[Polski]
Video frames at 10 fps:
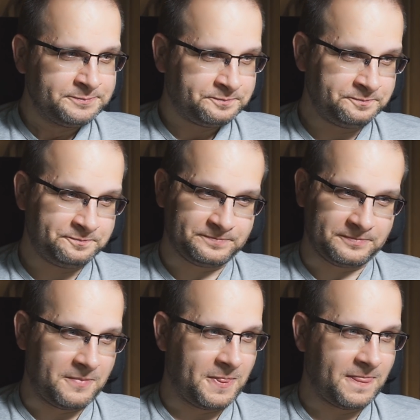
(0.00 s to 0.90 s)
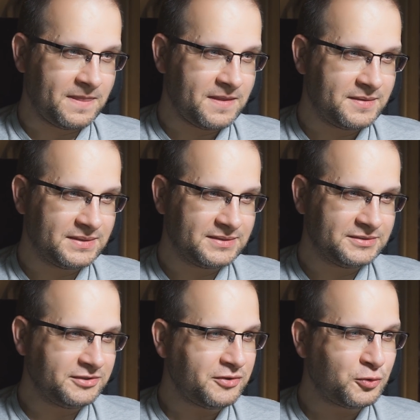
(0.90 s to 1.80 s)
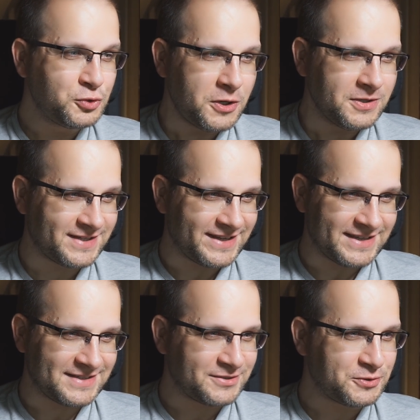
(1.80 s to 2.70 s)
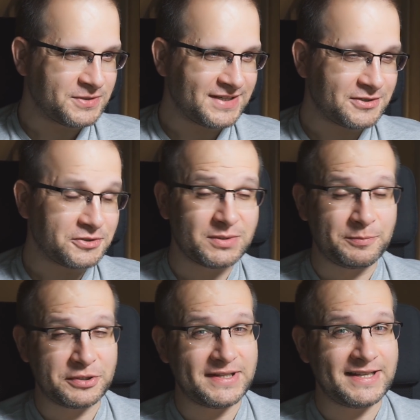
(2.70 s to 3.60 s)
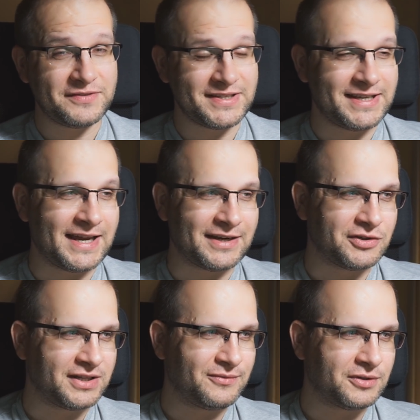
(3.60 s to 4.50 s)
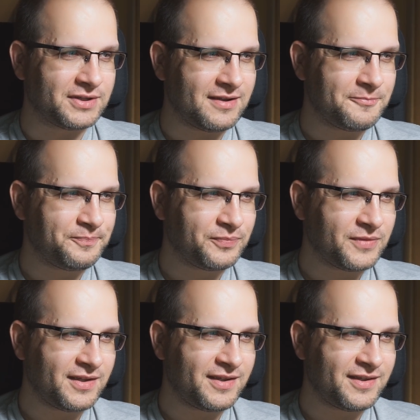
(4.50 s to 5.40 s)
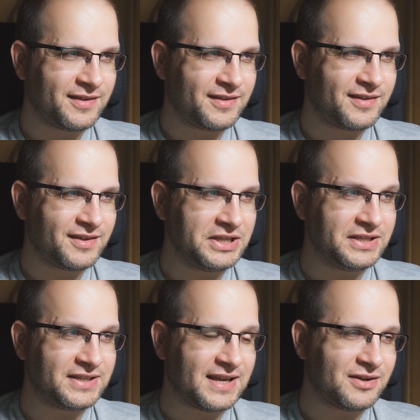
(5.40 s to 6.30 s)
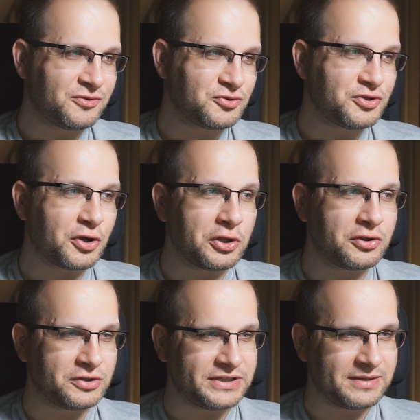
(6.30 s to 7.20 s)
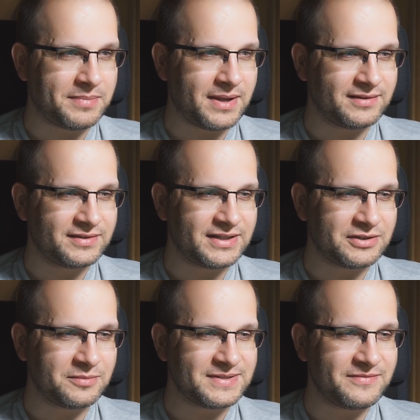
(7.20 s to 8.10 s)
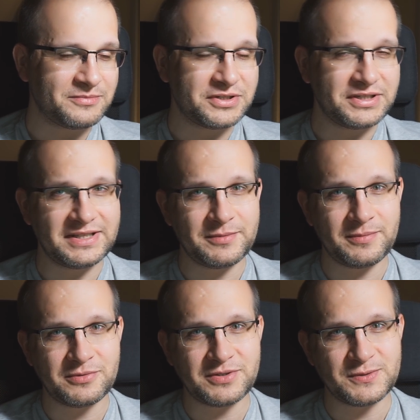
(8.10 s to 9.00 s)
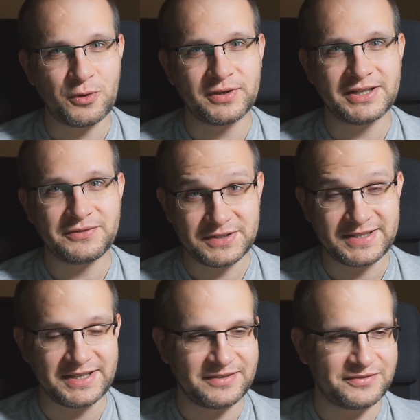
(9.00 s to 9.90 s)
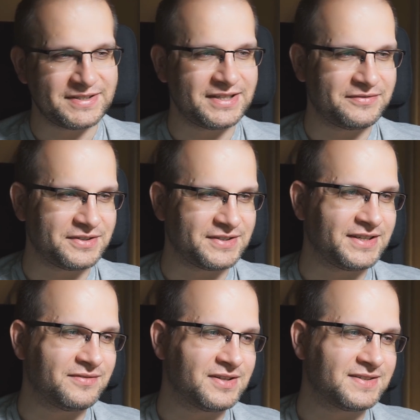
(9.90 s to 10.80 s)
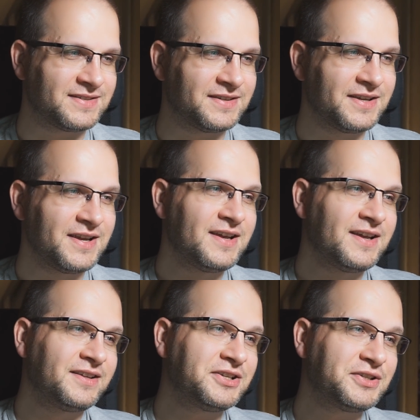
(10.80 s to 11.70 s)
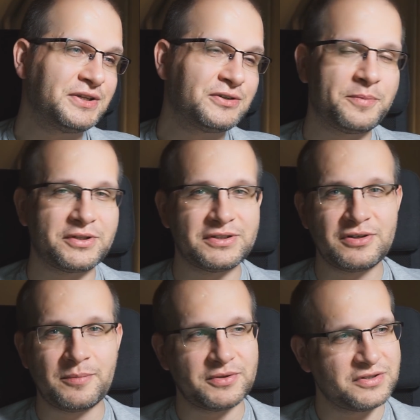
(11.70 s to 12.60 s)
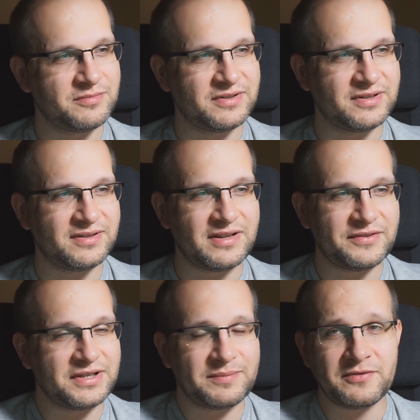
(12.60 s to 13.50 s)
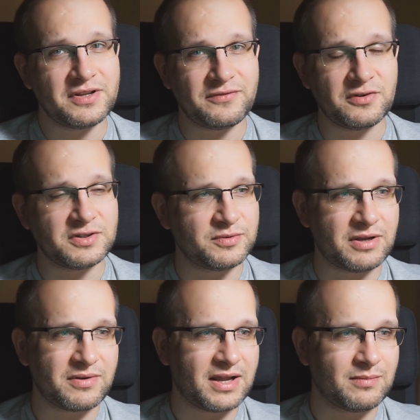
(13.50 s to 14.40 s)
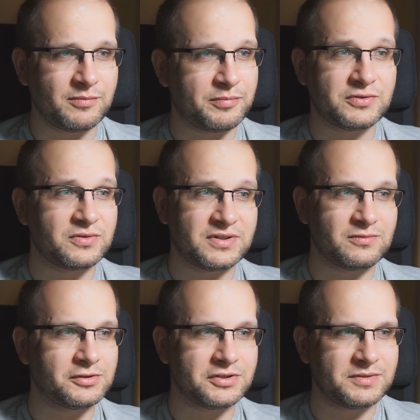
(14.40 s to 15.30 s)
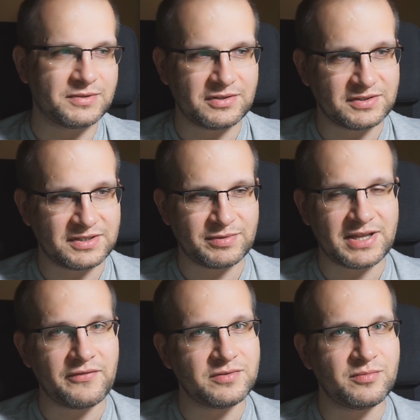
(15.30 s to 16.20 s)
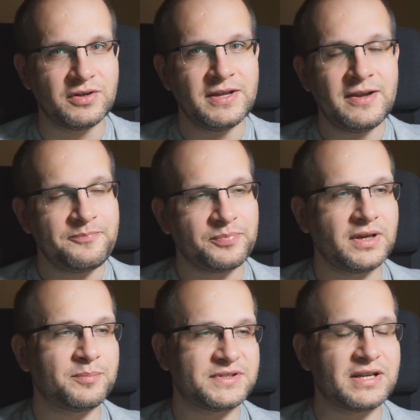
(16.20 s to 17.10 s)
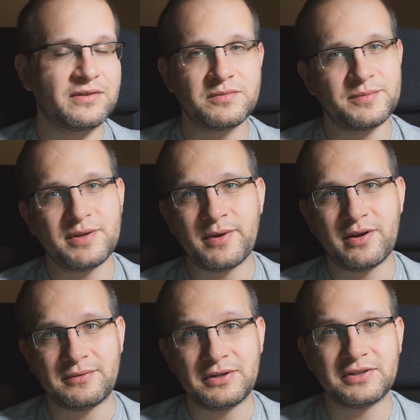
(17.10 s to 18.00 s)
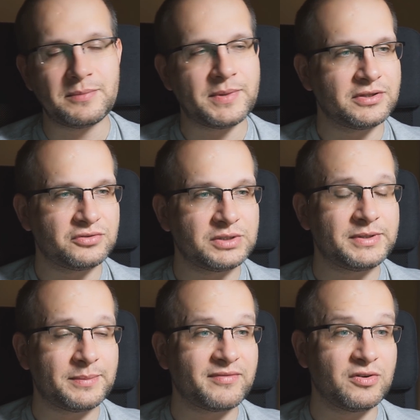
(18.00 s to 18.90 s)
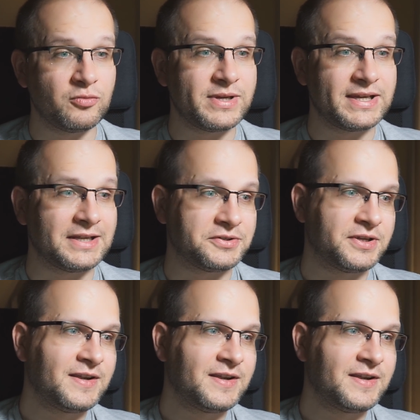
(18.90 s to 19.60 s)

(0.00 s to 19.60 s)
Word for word: hmm, no, kuszące jest. Kuszące jest chociażby posiadanie wszystkich kar do Nightvolta e, i ta różnorodność tych band. Natomiast wiem, że nigdy nie będę miał czasu ograć wszystkich, wszystkich, wszystkich, więc e, jeśli ich kupię, to tylko po to, żeby nawet ich pewnie nie wyjąć z pudełka albo po prostu je złożyć i postawić, bo e, postanowiłem, że będę malował tylko te bandy, którymi naprawdę lubię grać.